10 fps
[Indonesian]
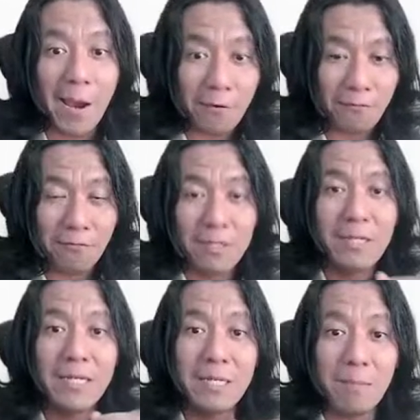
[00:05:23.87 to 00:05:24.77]
F
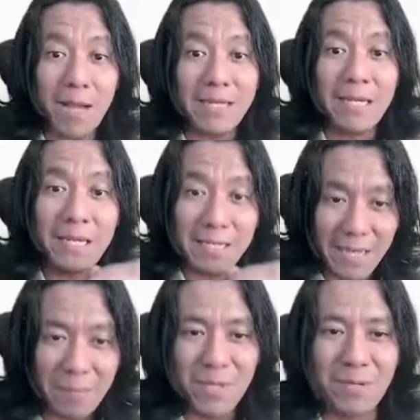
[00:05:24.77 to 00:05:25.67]
dibagi
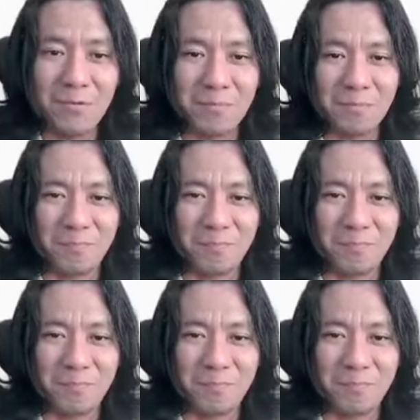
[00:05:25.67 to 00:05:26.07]
D minimum.